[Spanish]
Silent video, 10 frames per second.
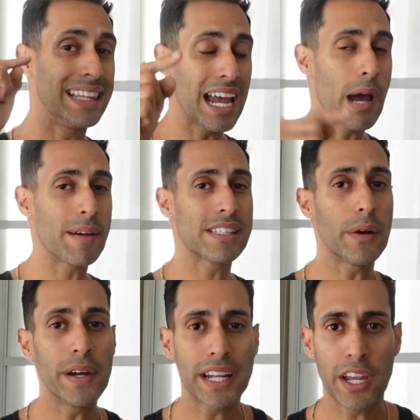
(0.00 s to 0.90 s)
déjame
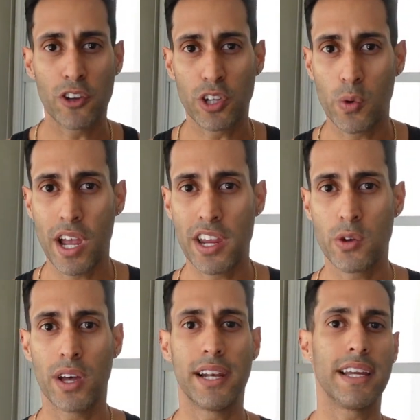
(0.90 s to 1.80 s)
saber que yo te voy a
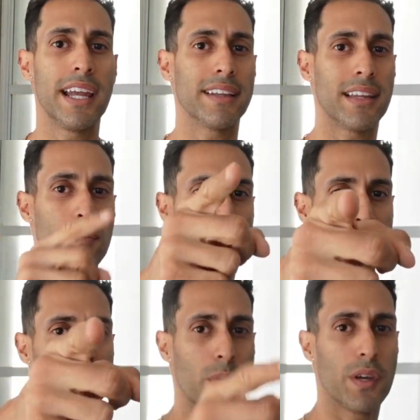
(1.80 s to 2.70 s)
ayudar y hasta el
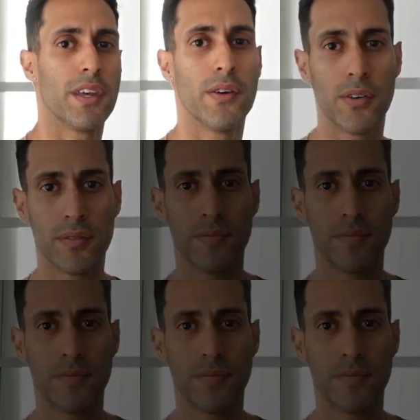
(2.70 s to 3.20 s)
próximo video.